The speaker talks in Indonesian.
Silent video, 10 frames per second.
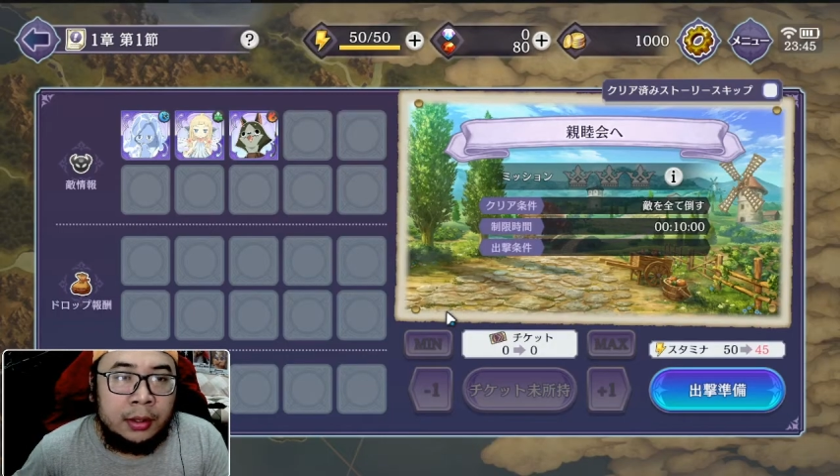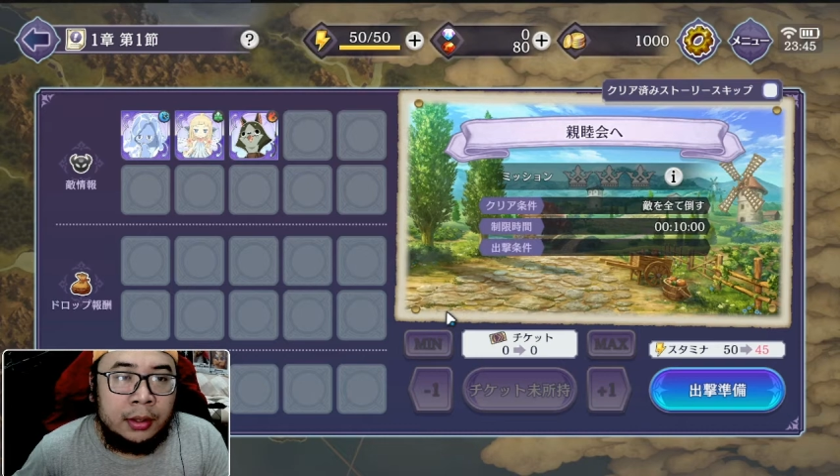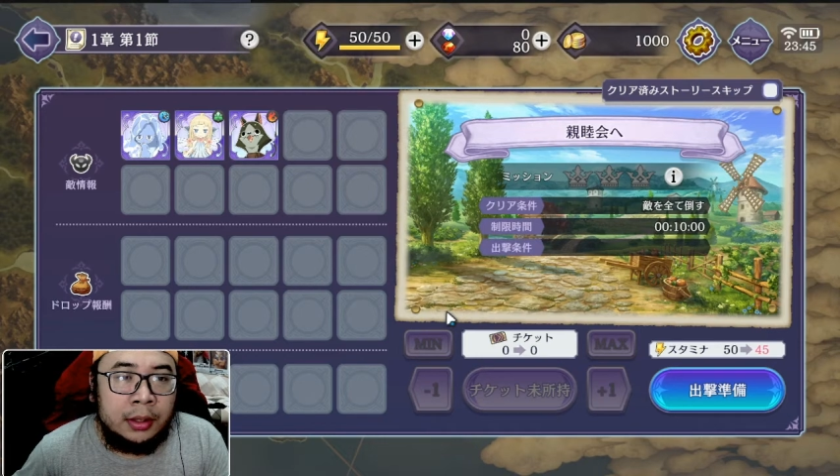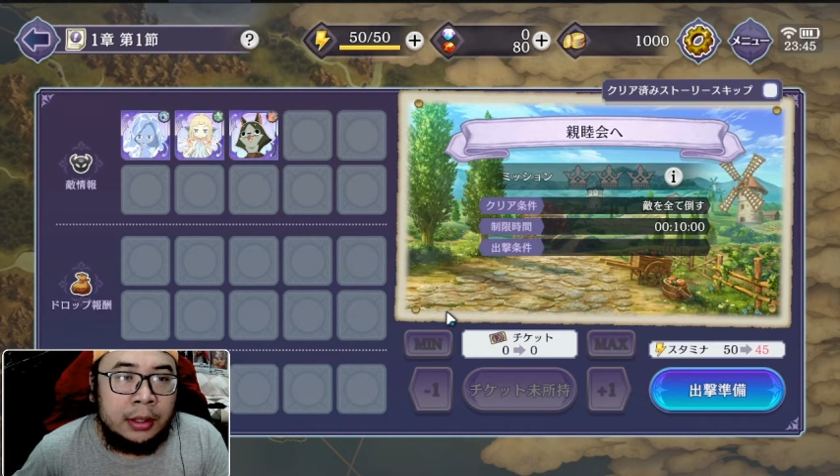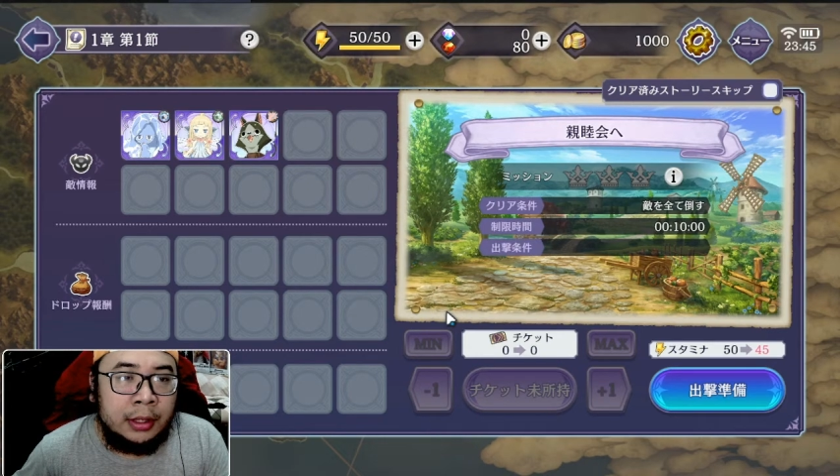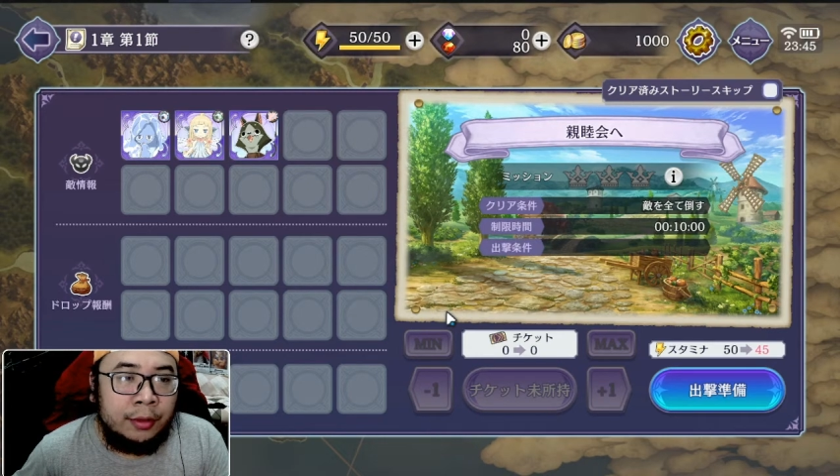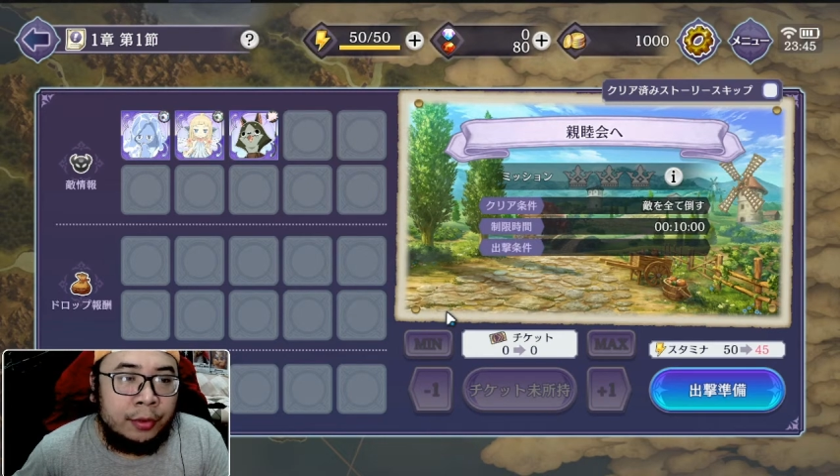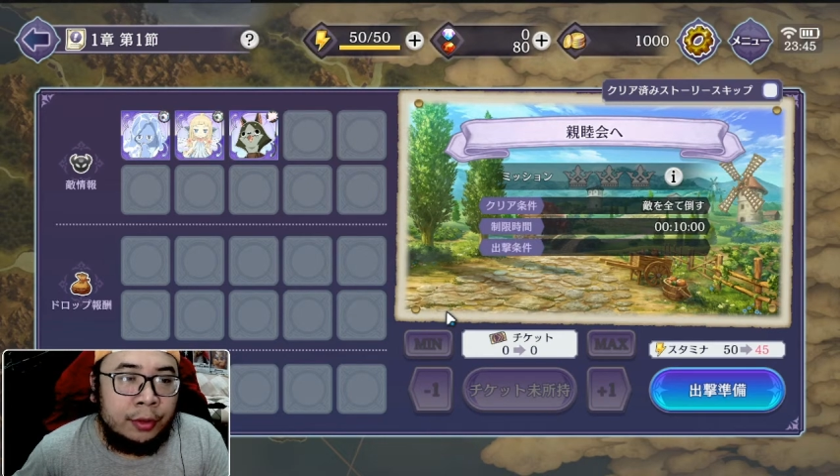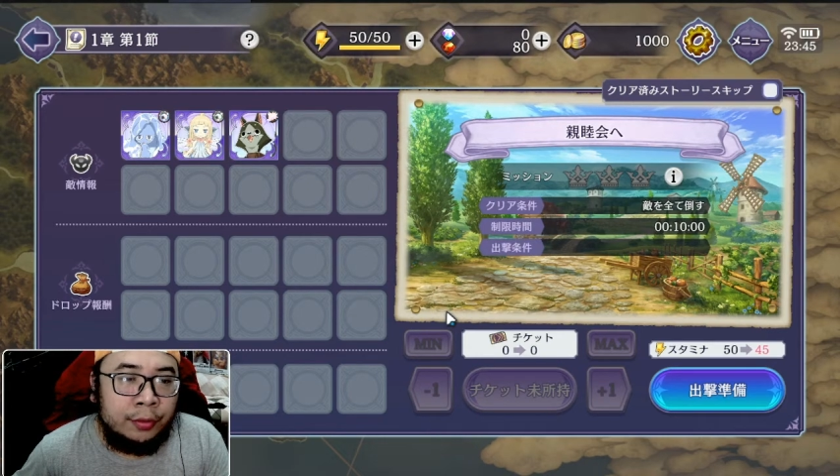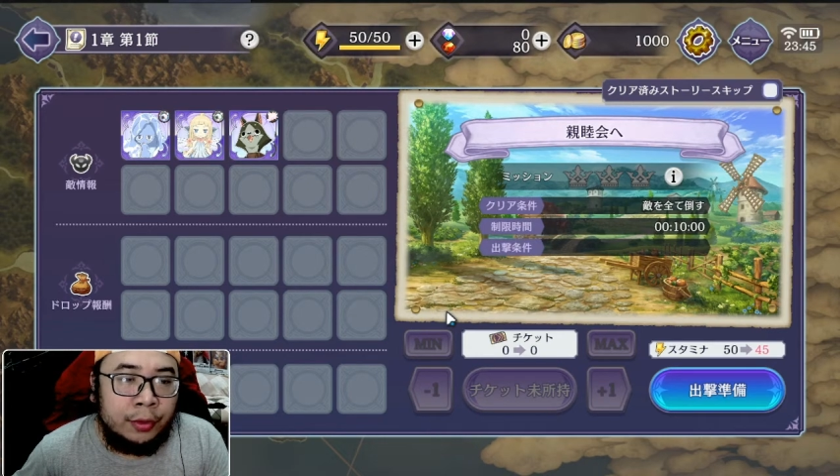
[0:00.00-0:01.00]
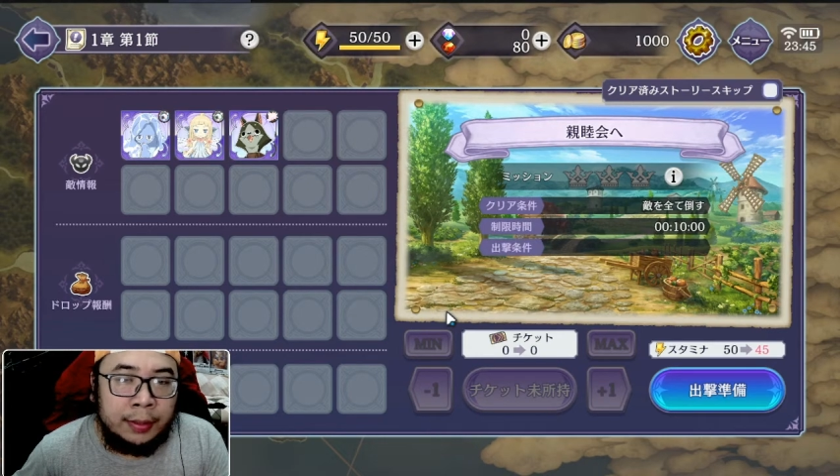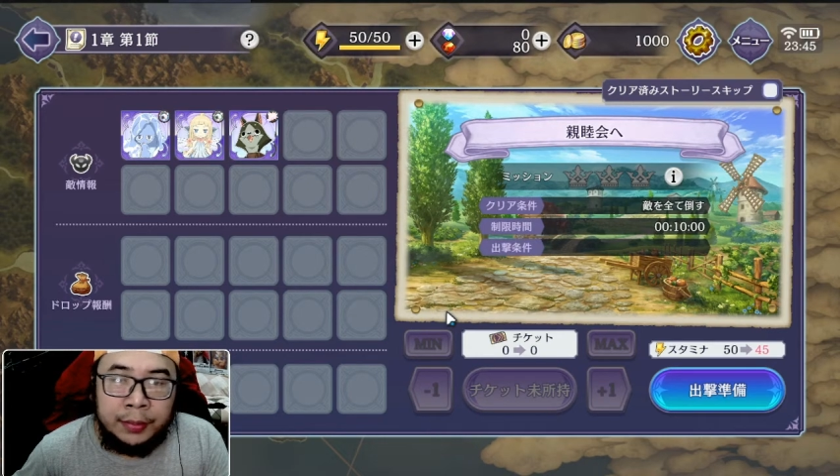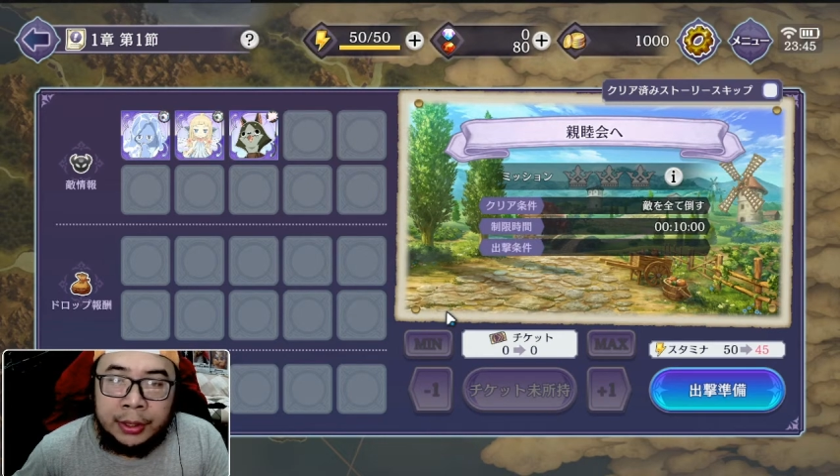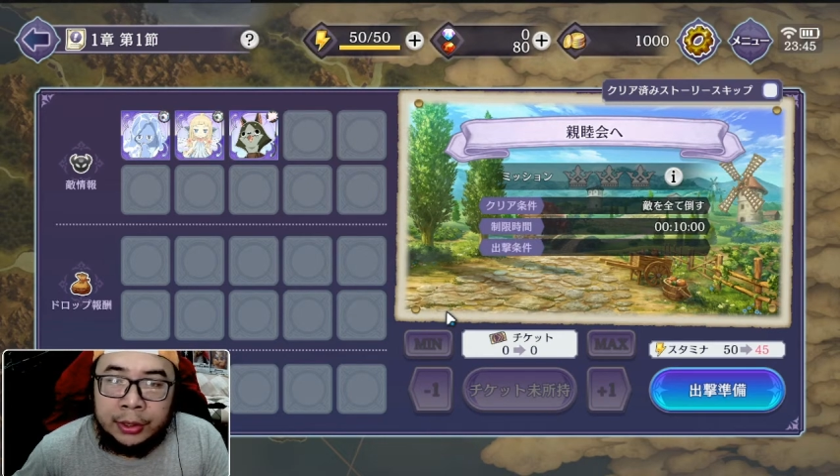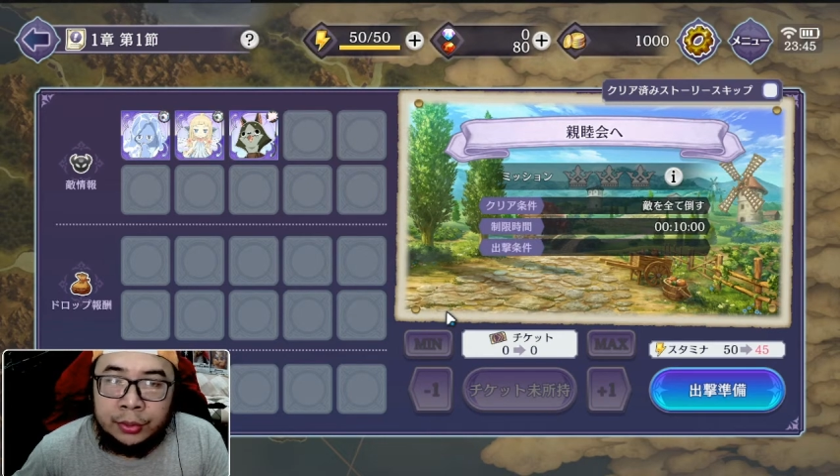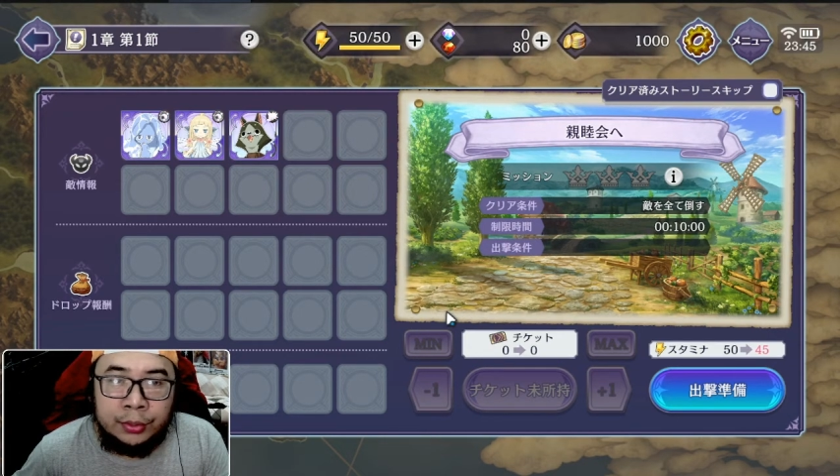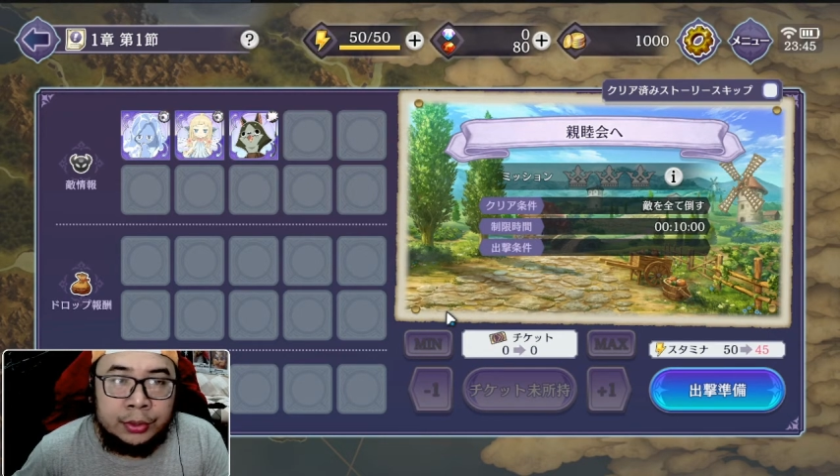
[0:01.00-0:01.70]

ada info-info apa itu